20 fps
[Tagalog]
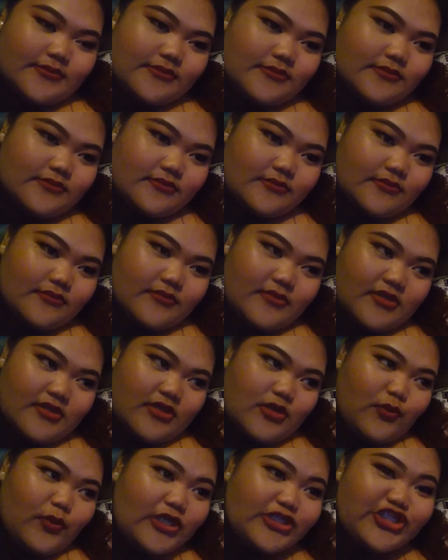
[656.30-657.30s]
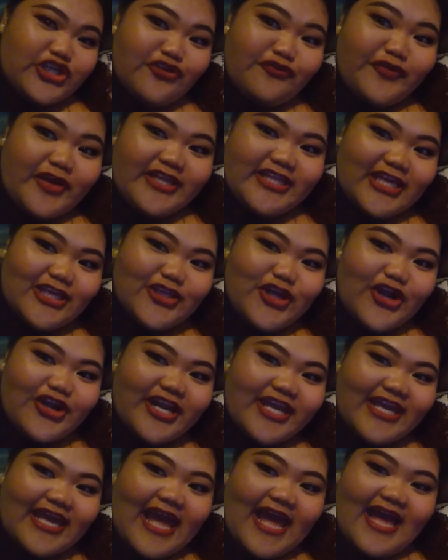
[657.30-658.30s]
Ako? Watching Finding
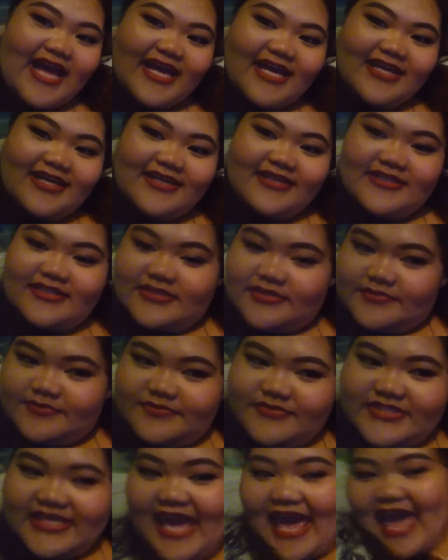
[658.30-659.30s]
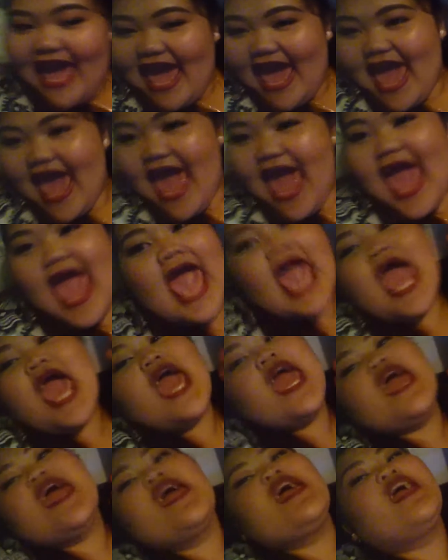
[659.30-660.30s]
Dory, yeah? Yeah.
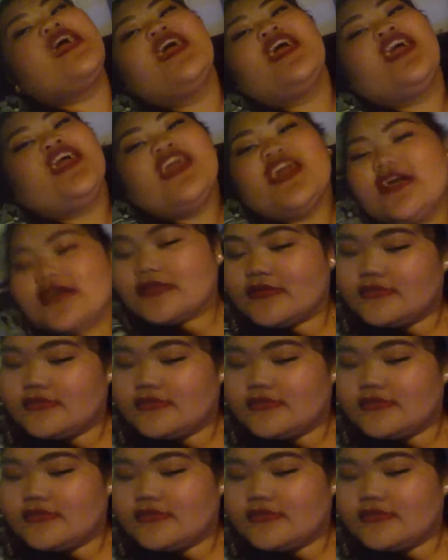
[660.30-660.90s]
Yay!